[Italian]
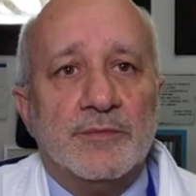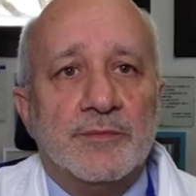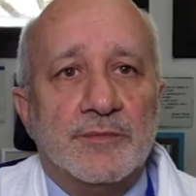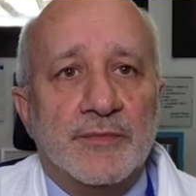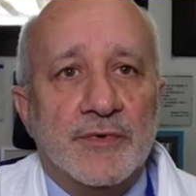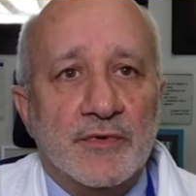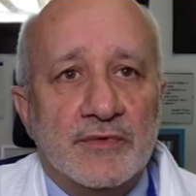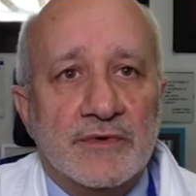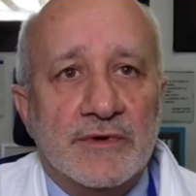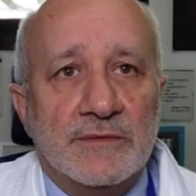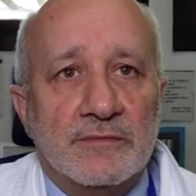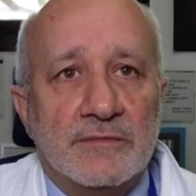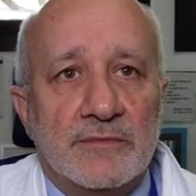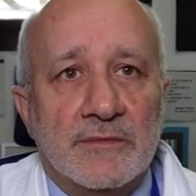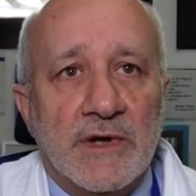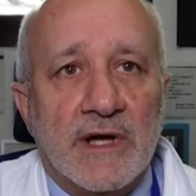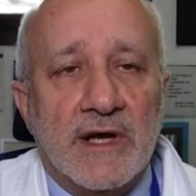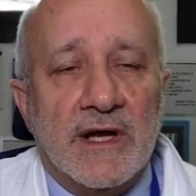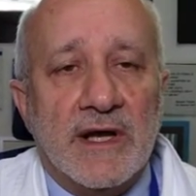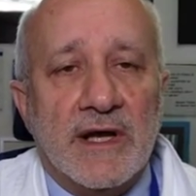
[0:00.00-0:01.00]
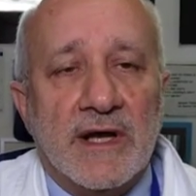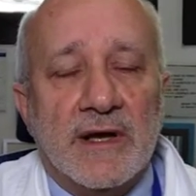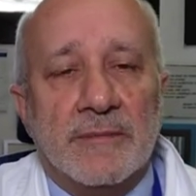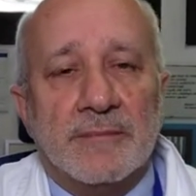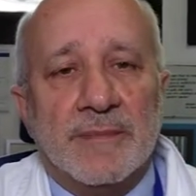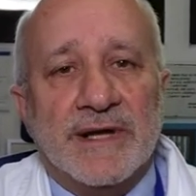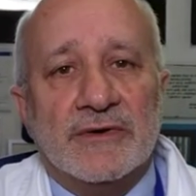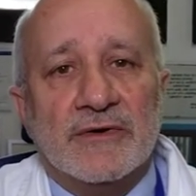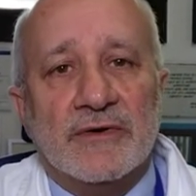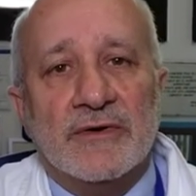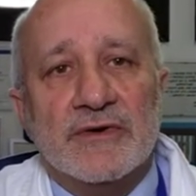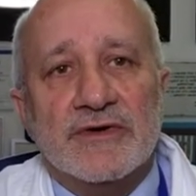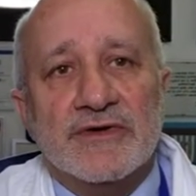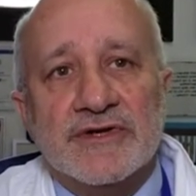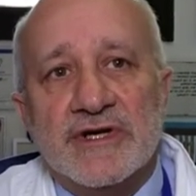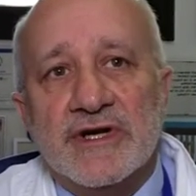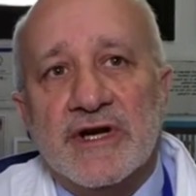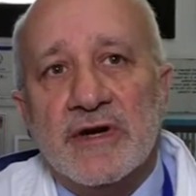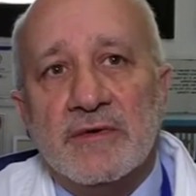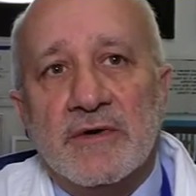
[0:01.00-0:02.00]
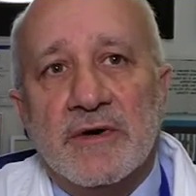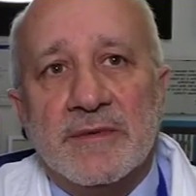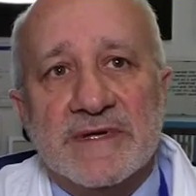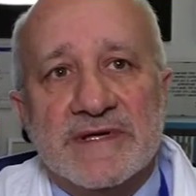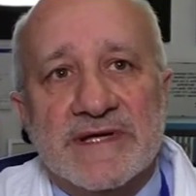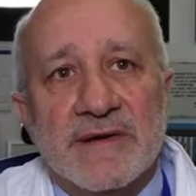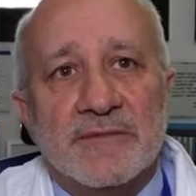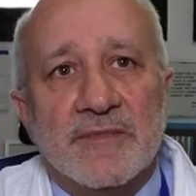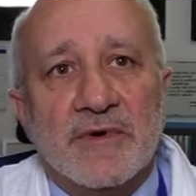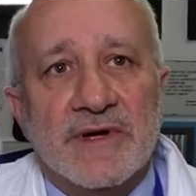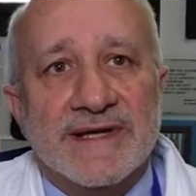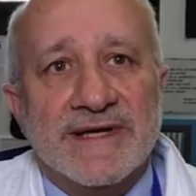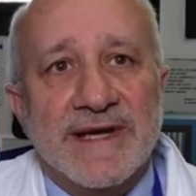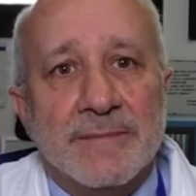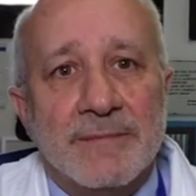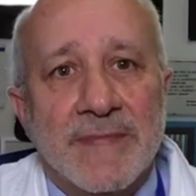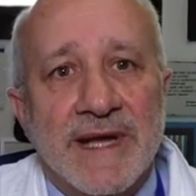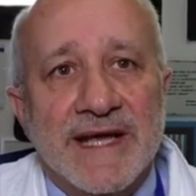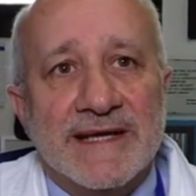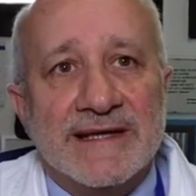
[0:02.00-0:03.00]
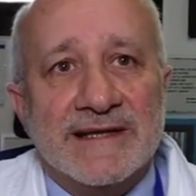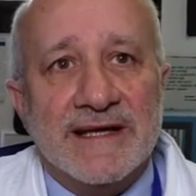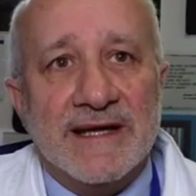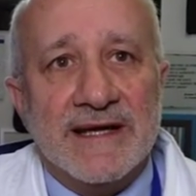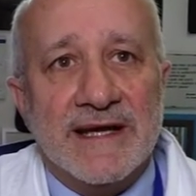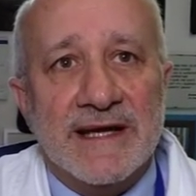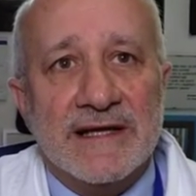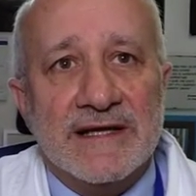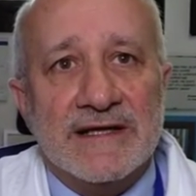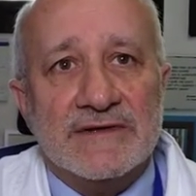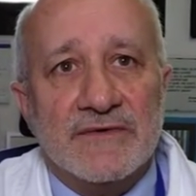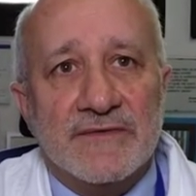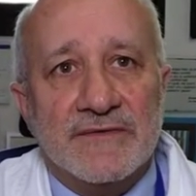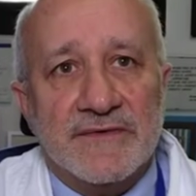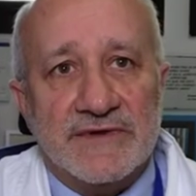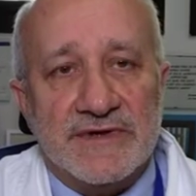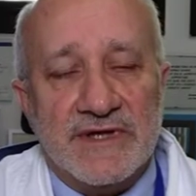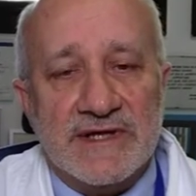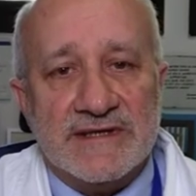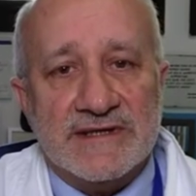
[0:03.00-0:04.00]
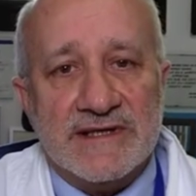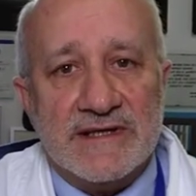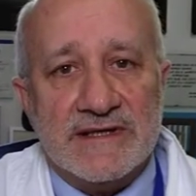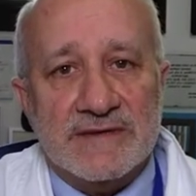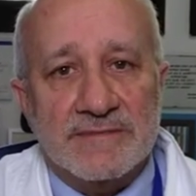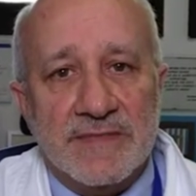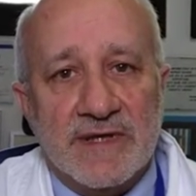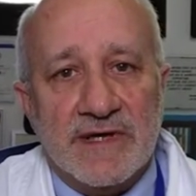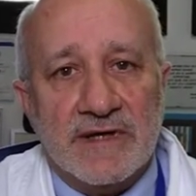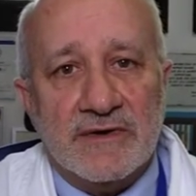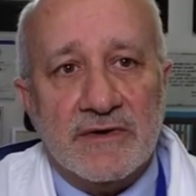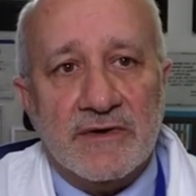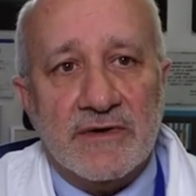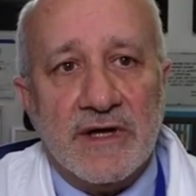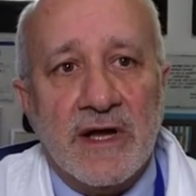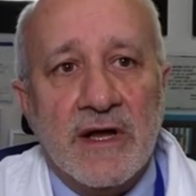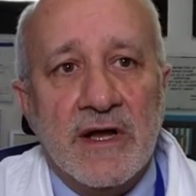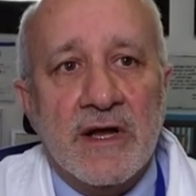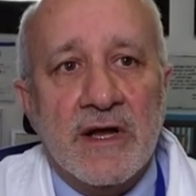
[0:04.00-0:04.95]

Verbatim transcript: più eh, patologie come per esempio il diabete e l'insufficienza respiratoria.